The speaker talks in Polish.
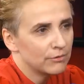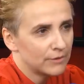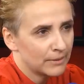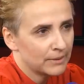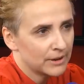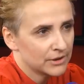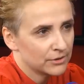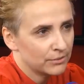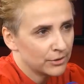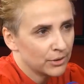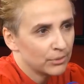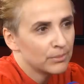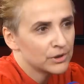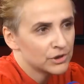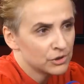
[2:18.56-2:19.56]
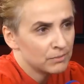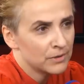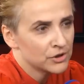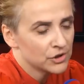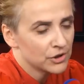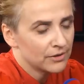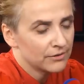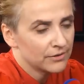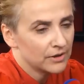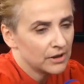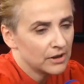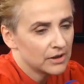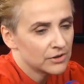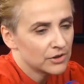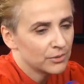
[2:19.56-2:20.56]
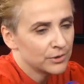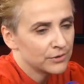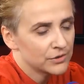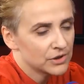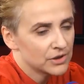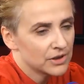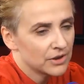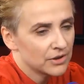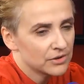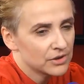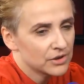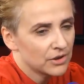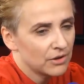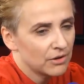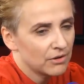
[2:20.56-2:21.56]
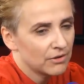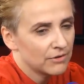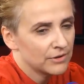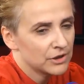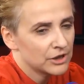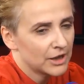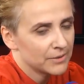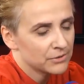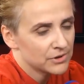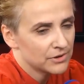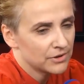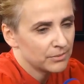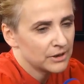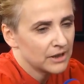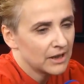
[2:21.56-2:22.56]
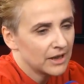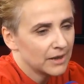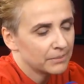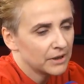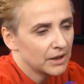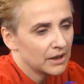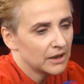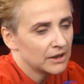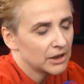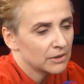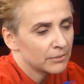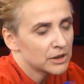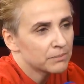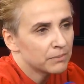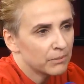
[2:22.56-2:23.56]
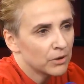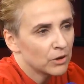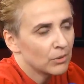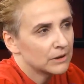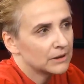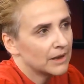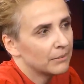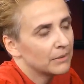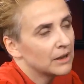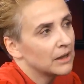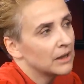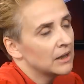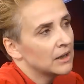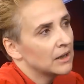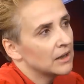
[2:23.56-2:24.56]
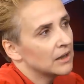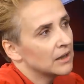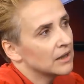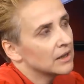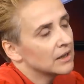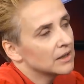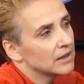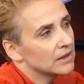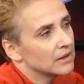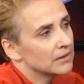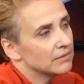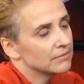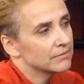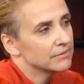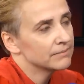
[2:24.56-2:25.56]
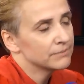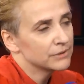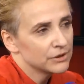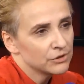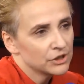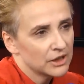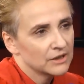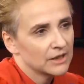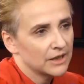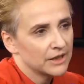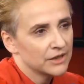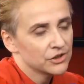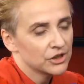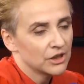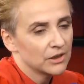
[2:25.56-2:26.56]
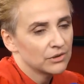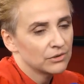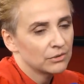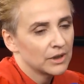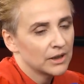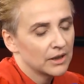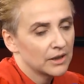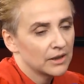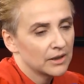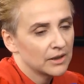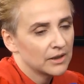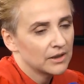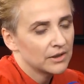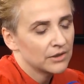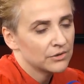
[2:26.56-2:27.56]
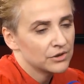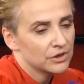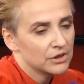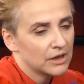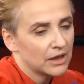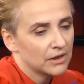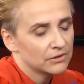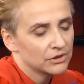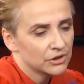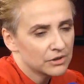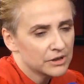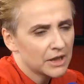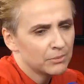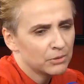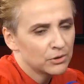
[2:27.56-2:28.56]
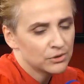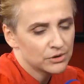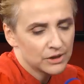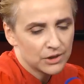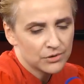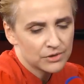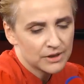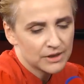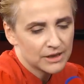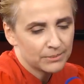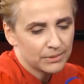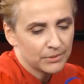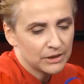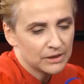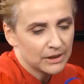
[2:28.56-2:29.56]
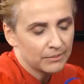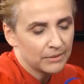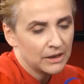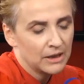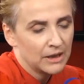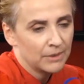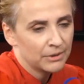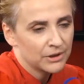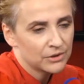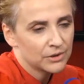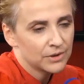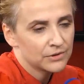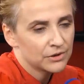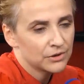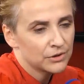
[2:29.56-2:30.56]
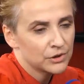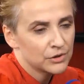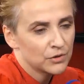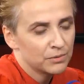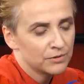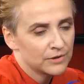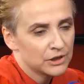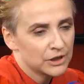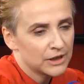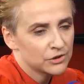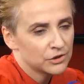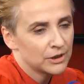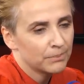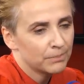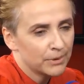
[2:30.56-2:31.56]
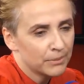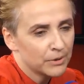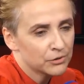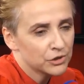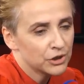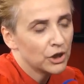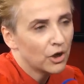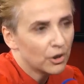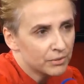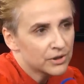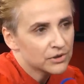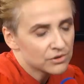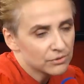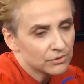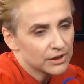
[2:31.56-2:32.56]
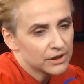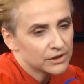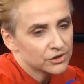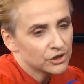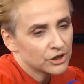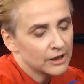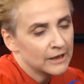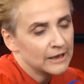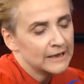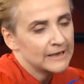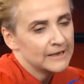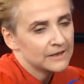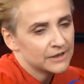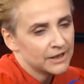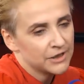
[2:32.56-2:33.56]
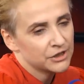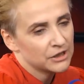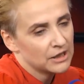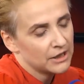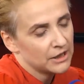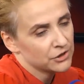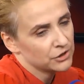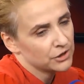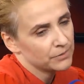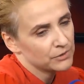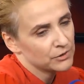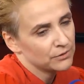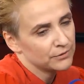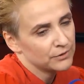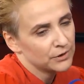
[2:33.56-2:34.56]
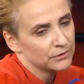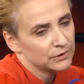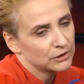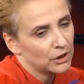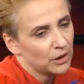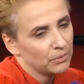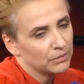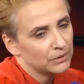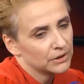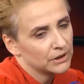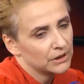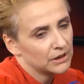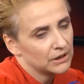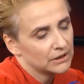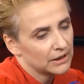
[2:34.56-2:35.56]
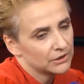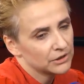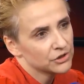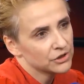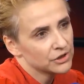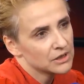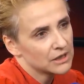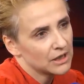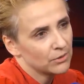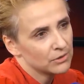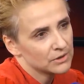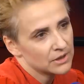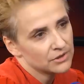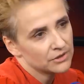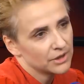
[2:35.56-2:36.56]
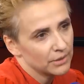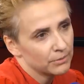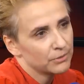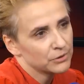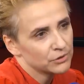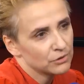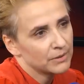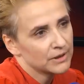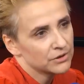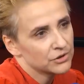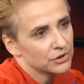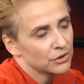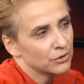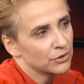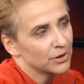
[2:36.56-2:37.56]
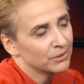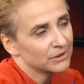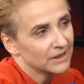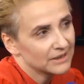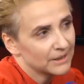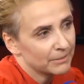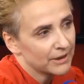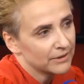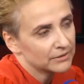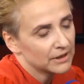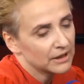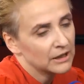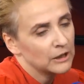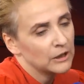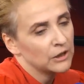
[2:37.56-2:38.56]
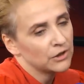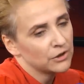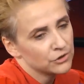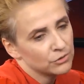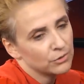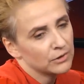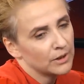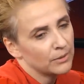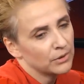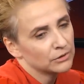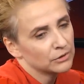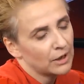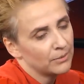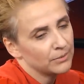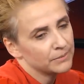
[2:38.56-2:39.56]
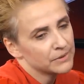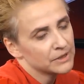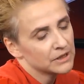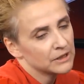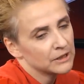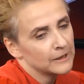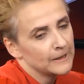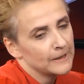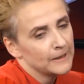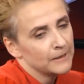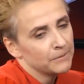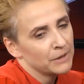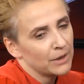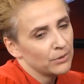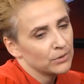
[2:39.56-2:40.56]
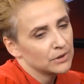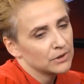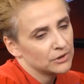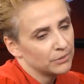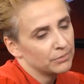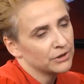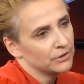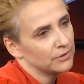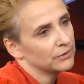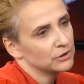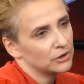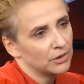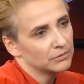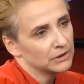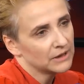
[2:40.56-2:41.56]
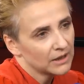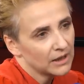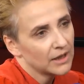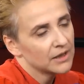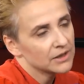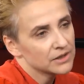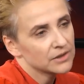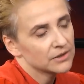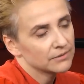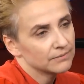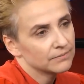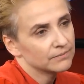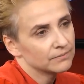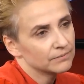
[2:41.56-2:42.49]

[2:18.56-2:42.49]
ufam bardzo mojemu mężowi. Zrobił wszystko, co wiedziałam, że zrobi najlepiej. Natomiast pomogła nam e, sąsiadka nasza, której e, rodzina, siostra albo kuzynka, już teraz nie pamiętam, pracuje w schronisku. Powiedziała, że nam pomoże i obiecuje, że znajdzie dla naszych psów nowy dom. I tak też się stało, za co jej po prostu bardzo dziękuję, bo tak naprawdę chodziło na nam o to, aby psy miały dobry nowy dom. I tak jest. No ale